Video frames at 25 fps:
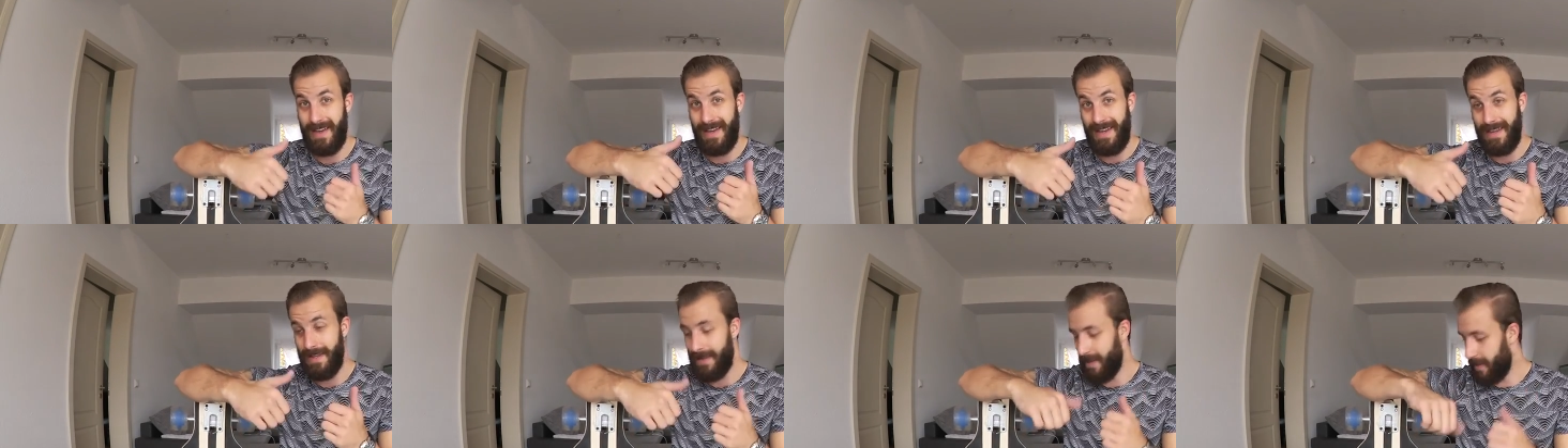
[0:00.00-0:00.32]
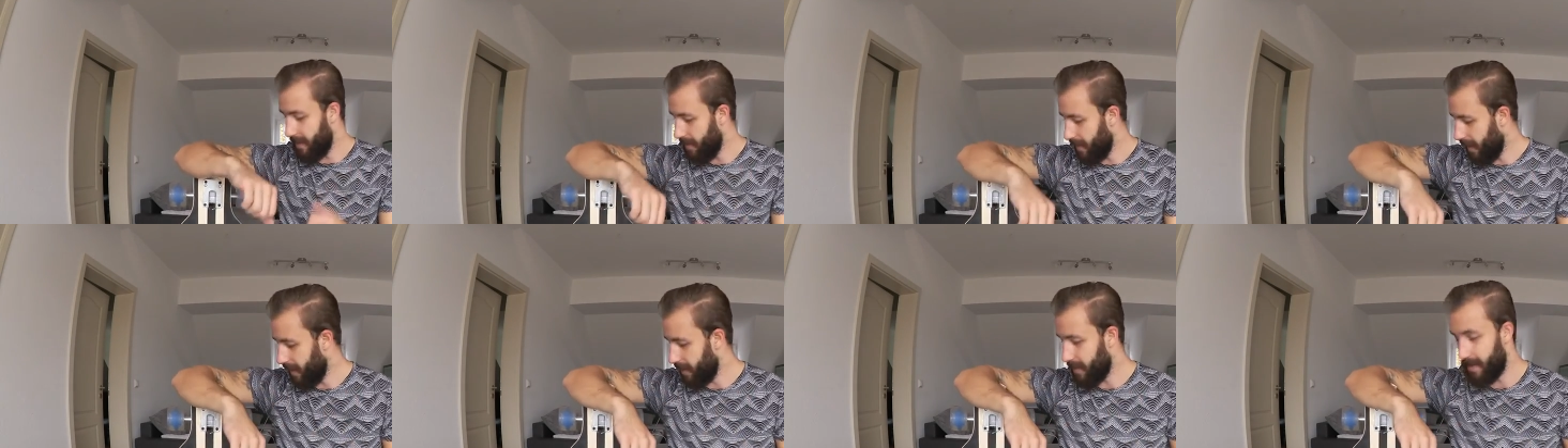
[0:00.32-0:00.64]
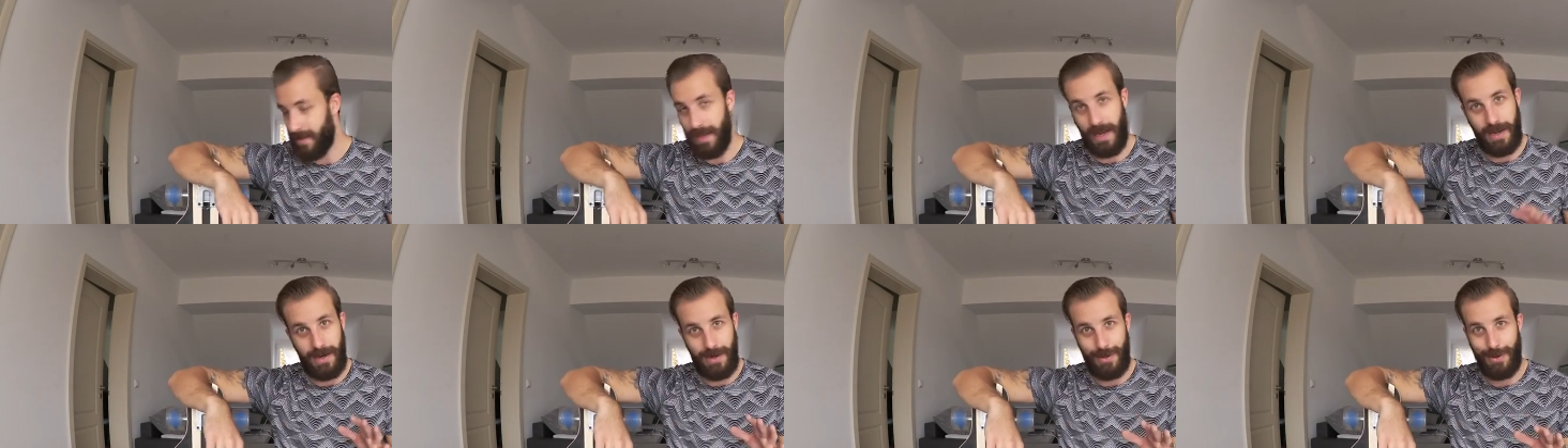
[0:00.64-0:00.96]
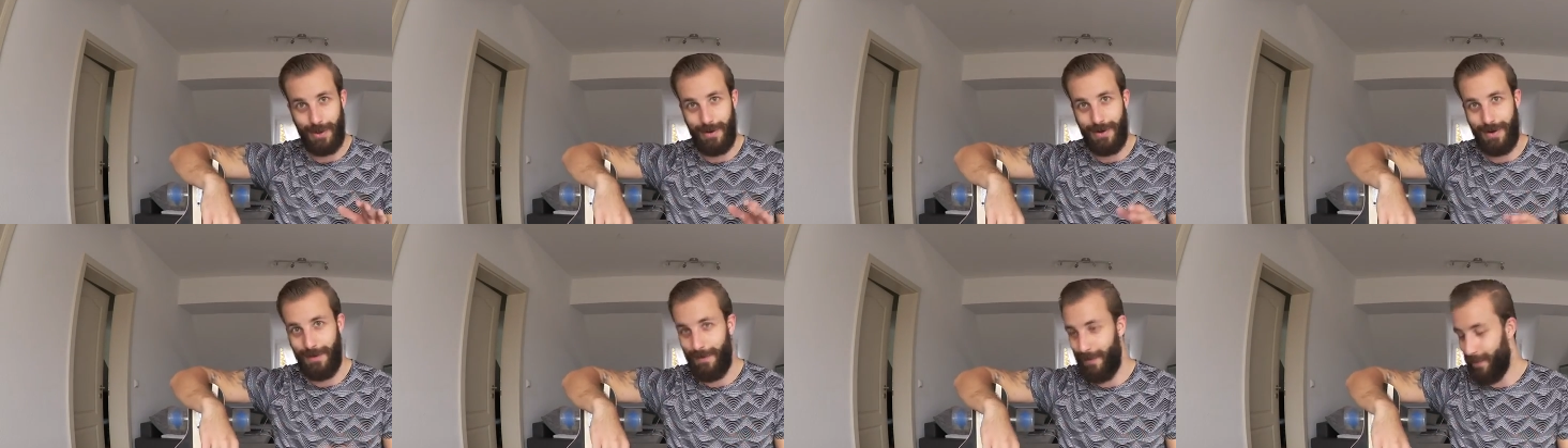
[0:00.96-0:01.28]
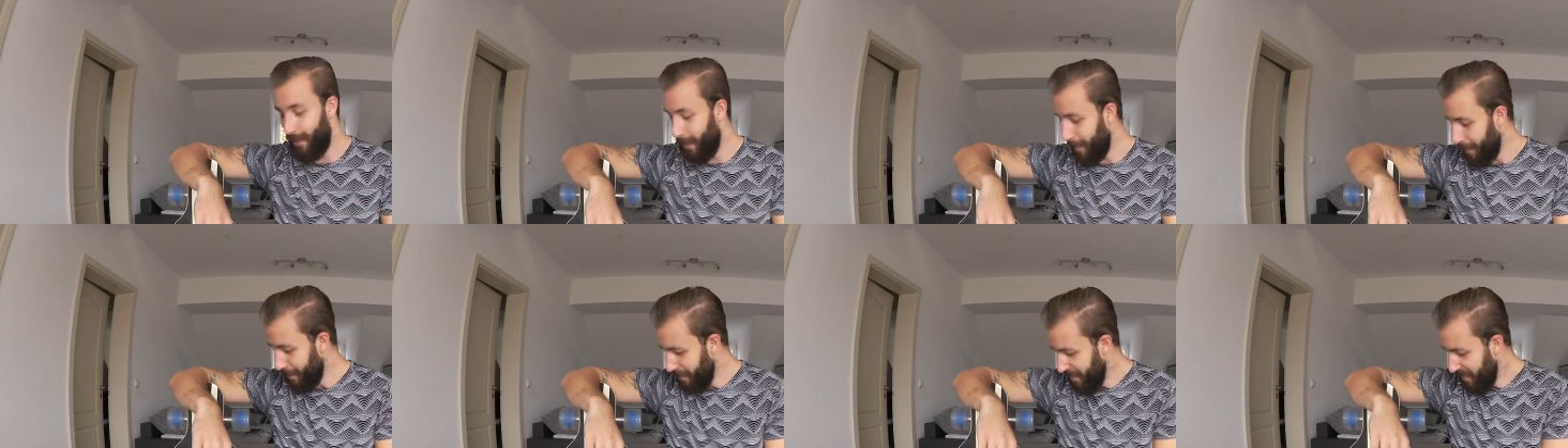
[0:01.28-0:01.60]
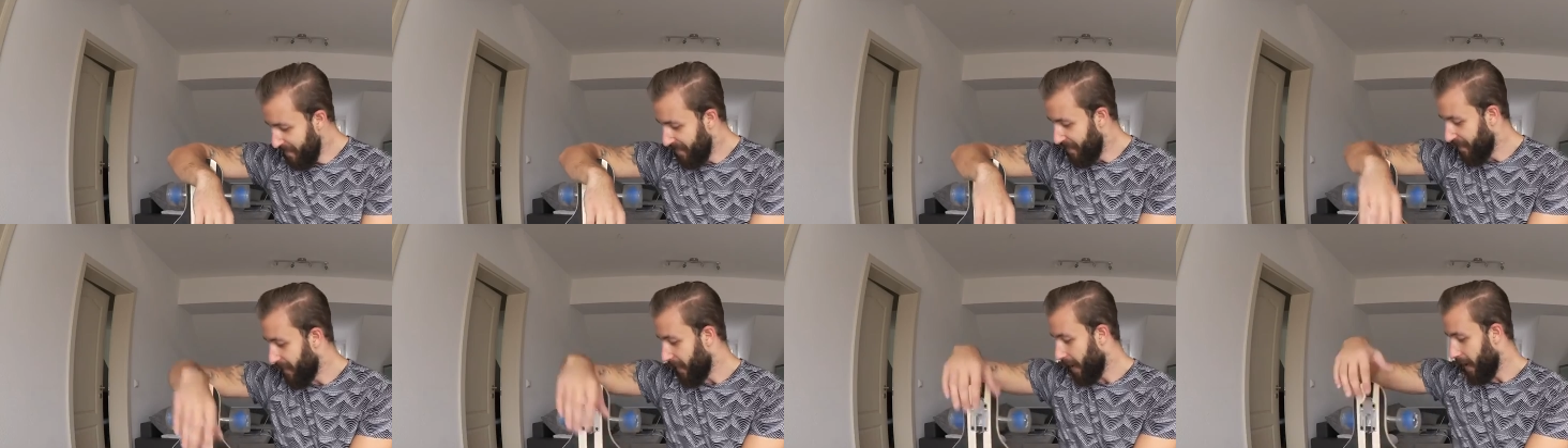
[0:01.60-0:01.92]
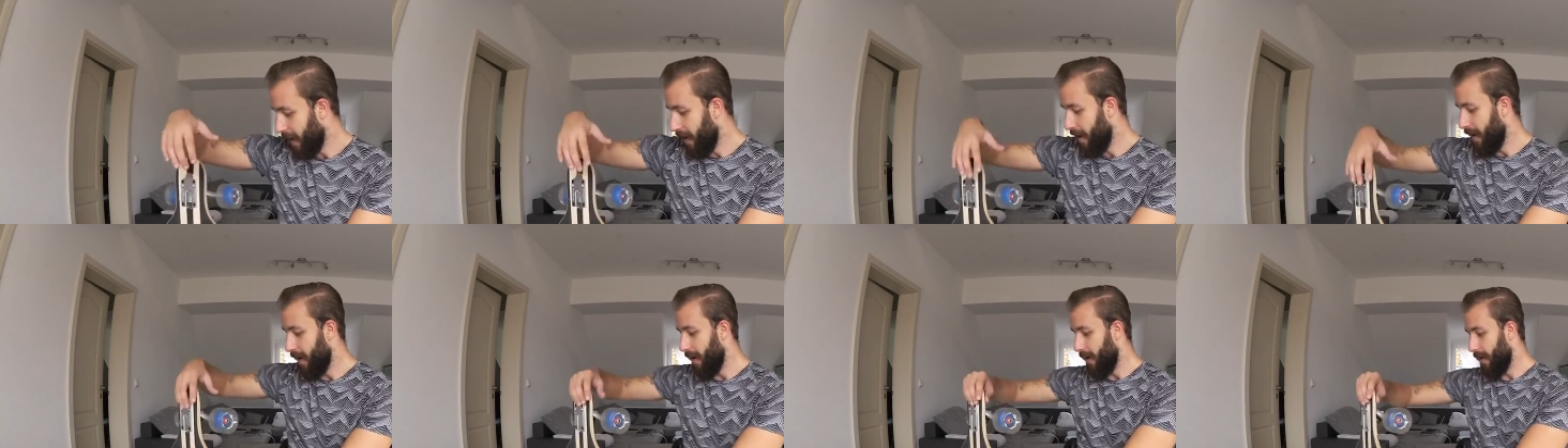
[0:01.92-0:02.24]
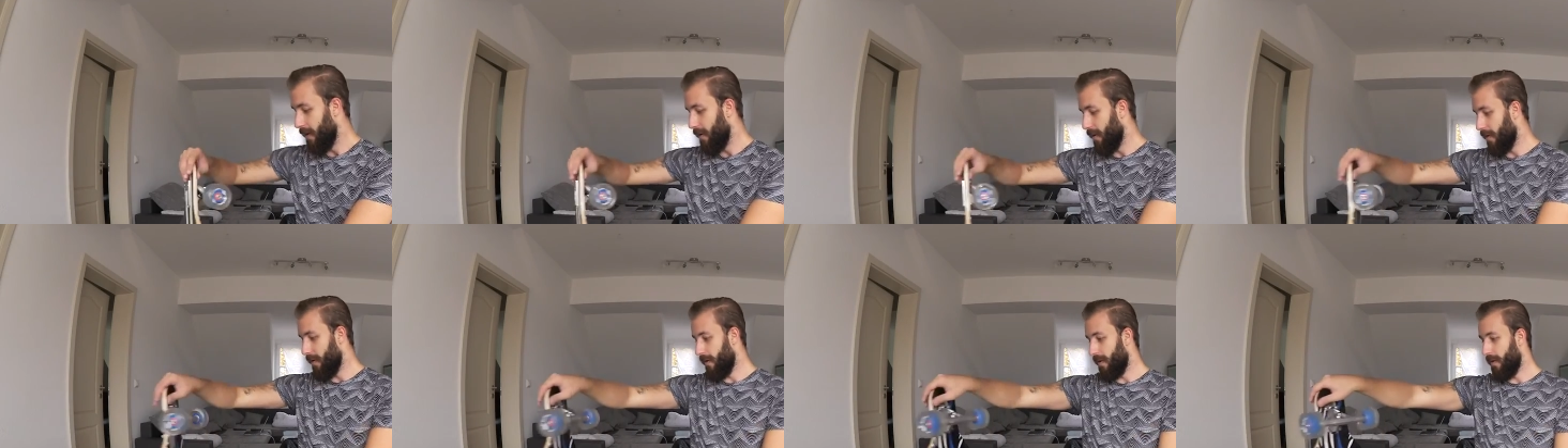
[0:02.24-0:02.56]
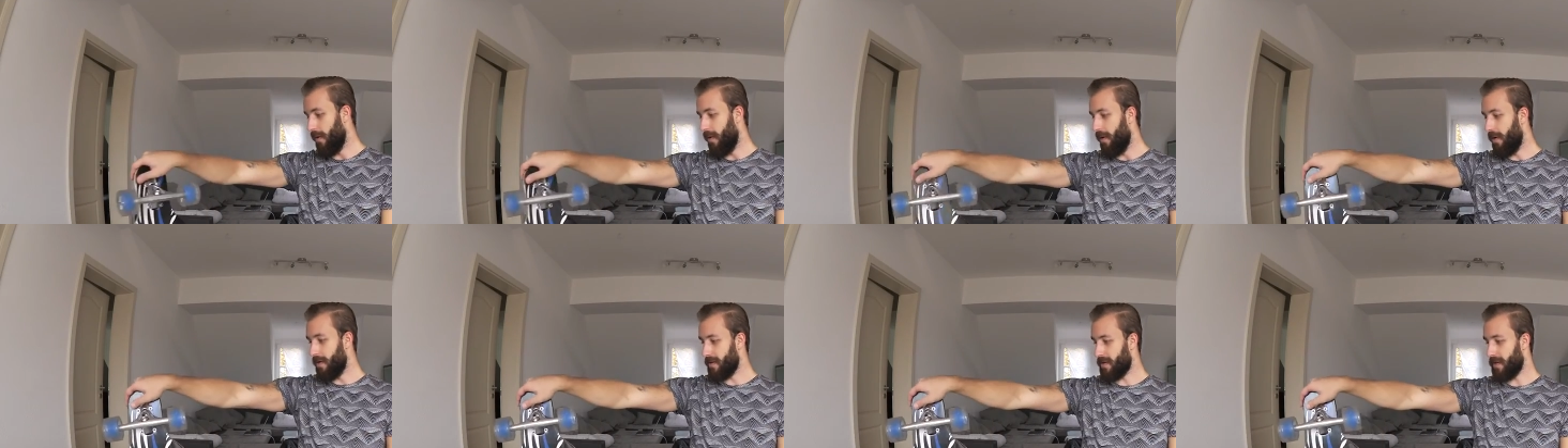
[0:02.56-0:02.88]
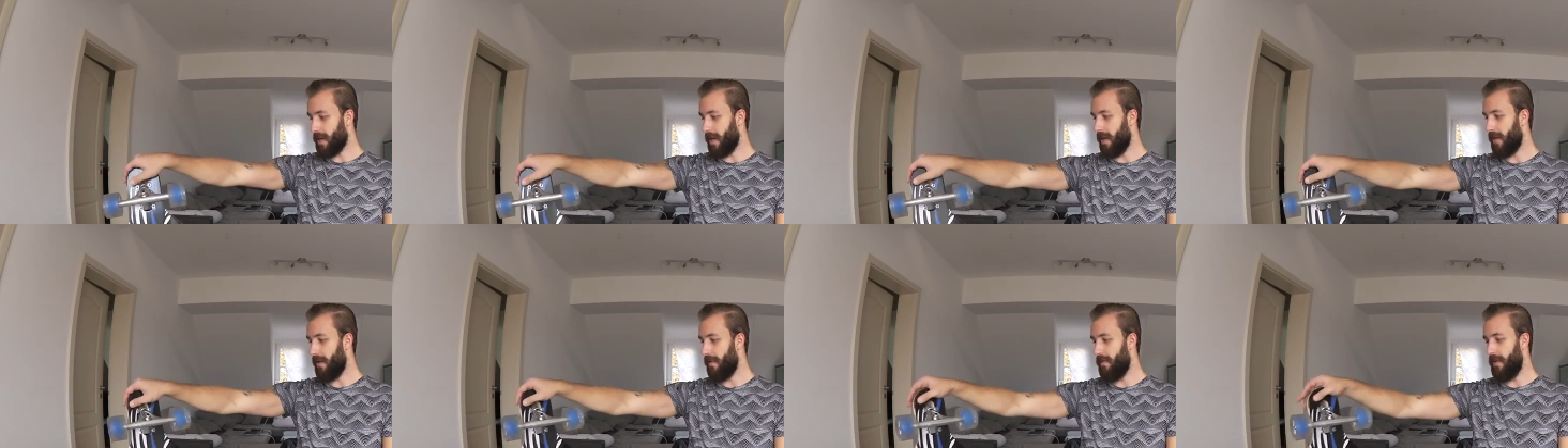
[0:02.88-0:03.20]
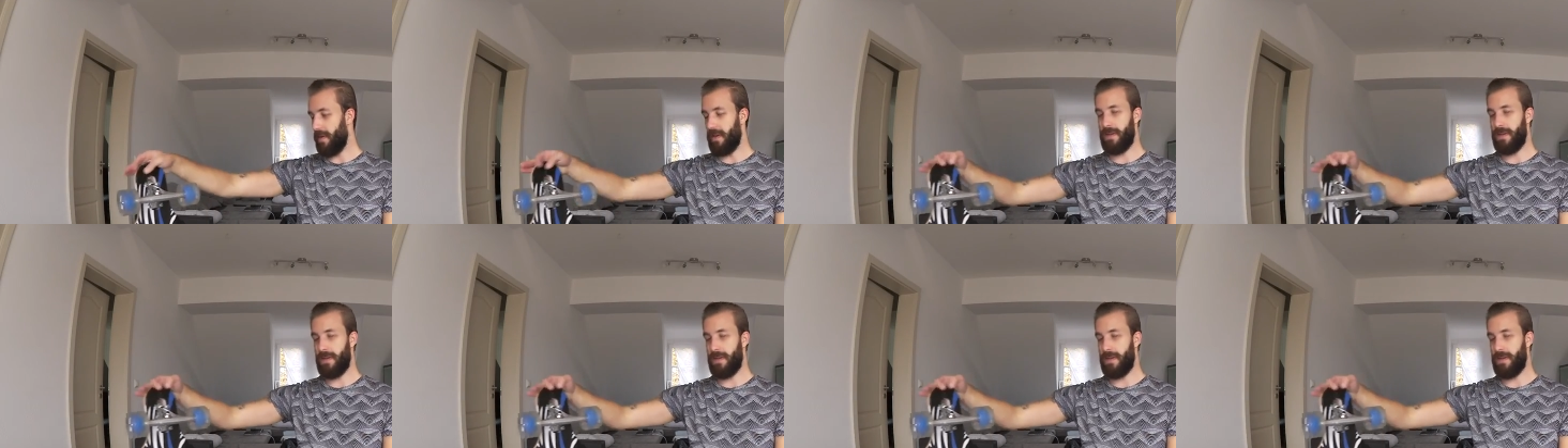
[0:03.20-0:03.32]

richtig nice. Dankeschön dafür. Und wie